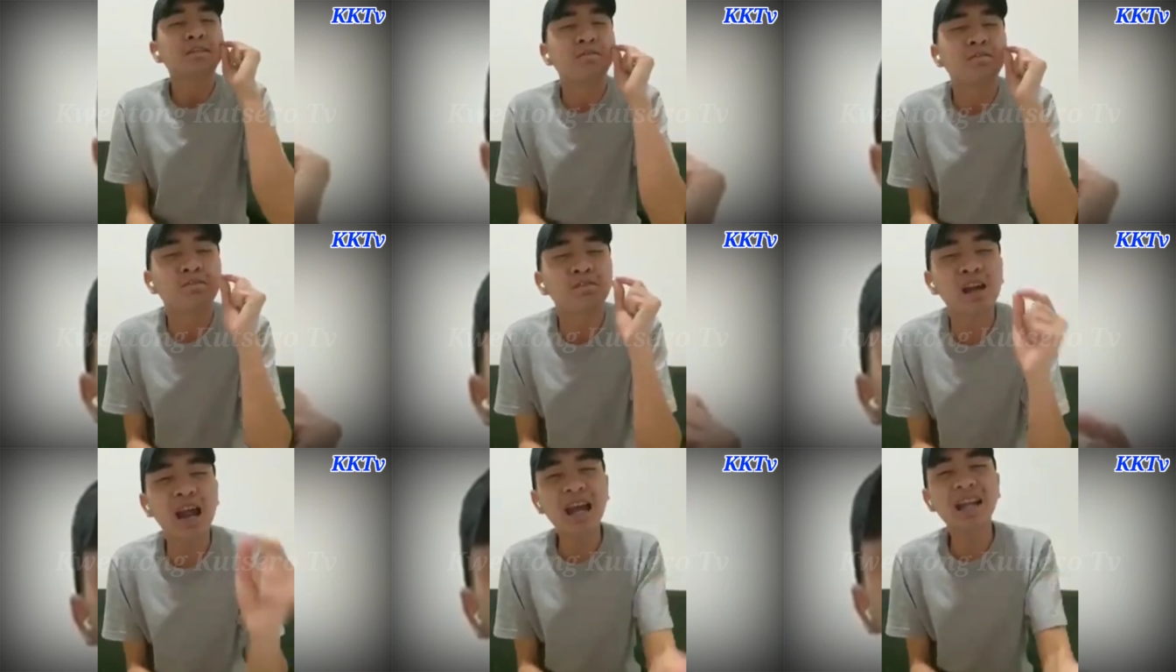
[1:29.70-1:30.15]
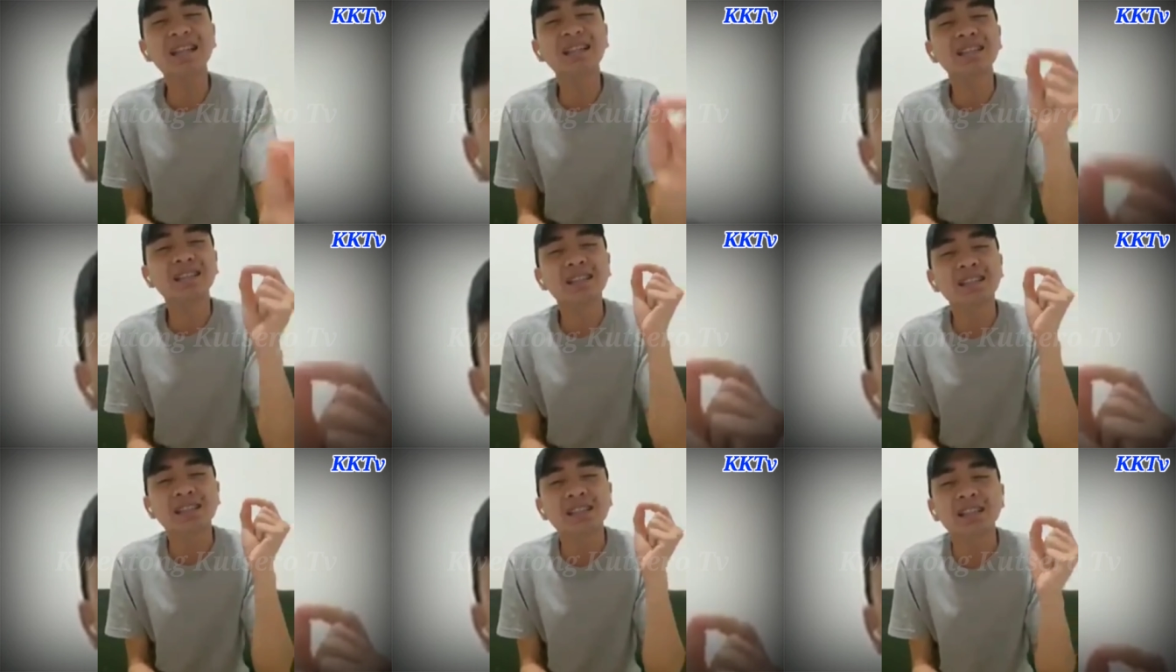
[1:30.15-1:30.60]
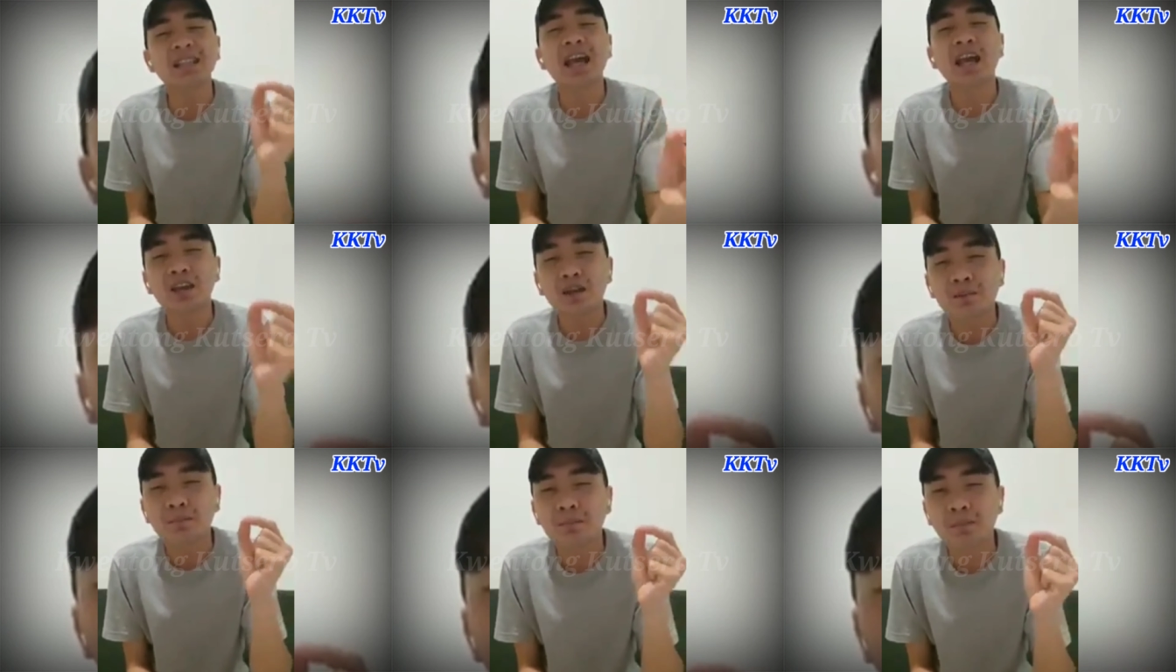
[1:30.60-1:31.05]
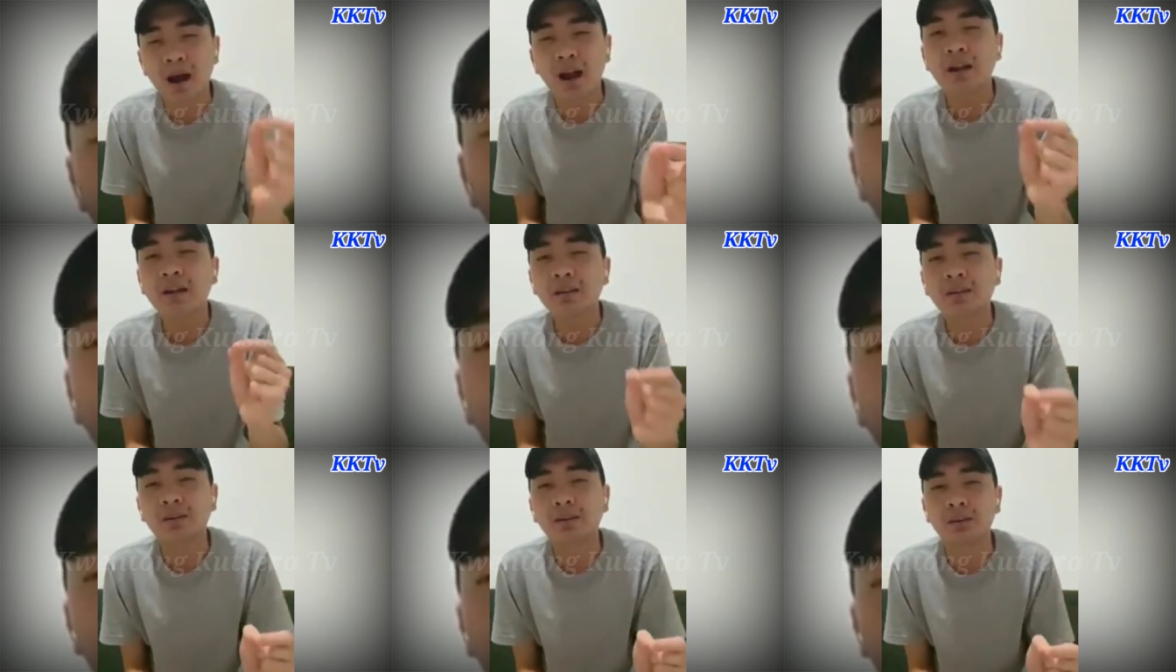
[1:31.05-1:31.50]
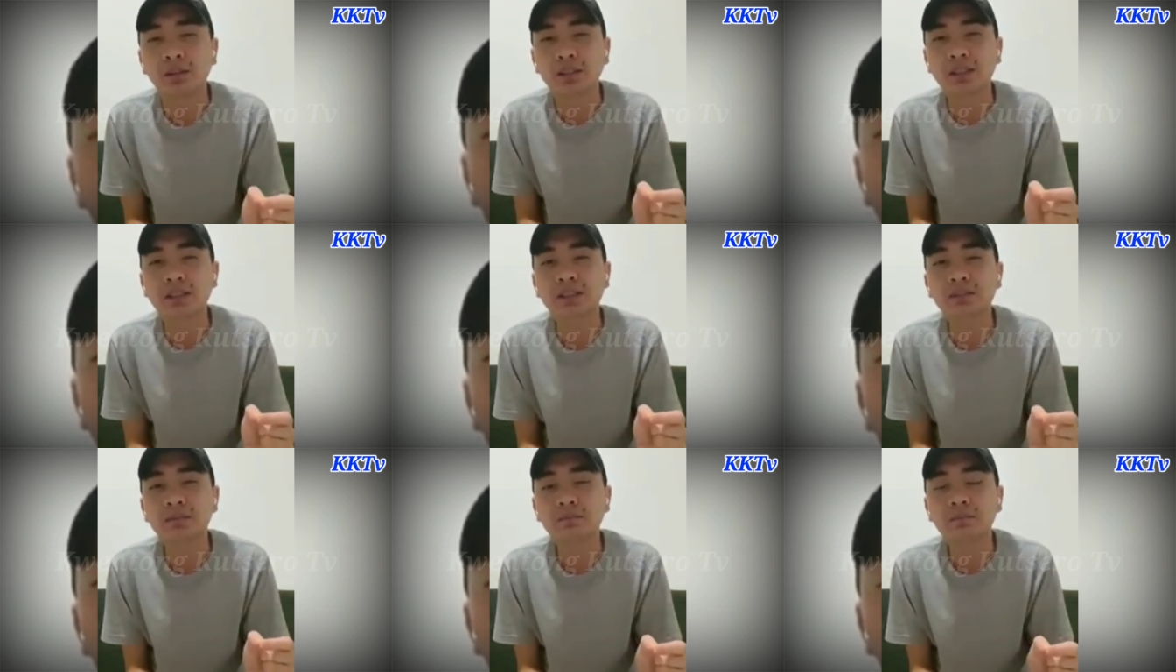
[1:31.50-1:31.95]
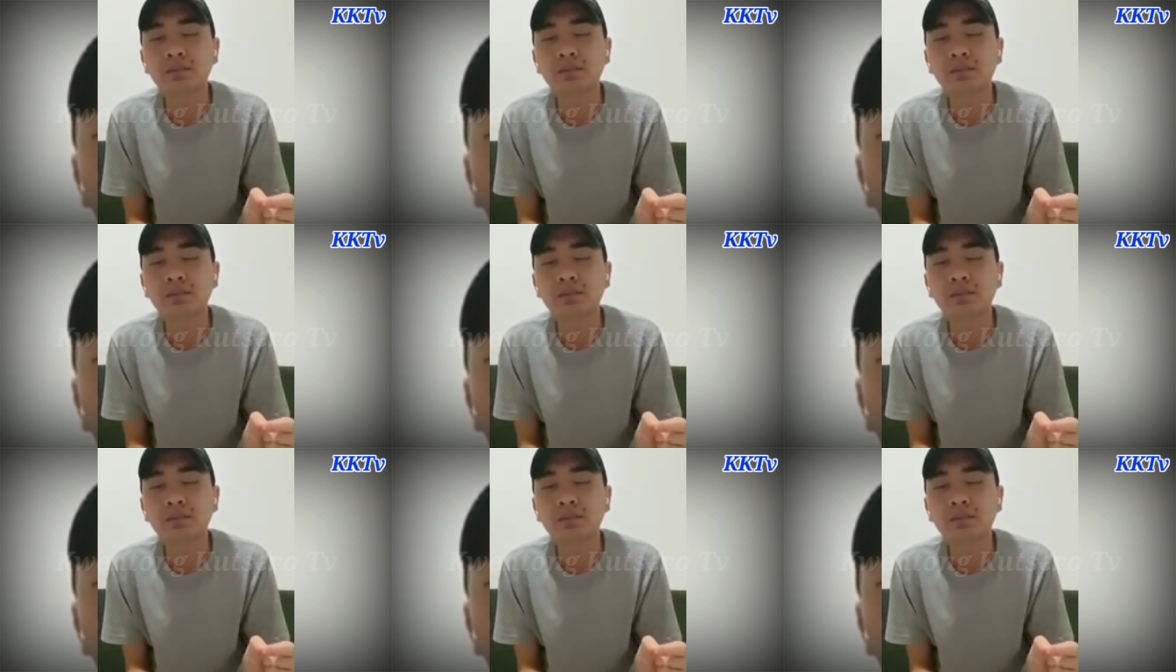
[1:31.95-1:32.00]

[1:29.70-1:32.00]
Francis Leo Marcos,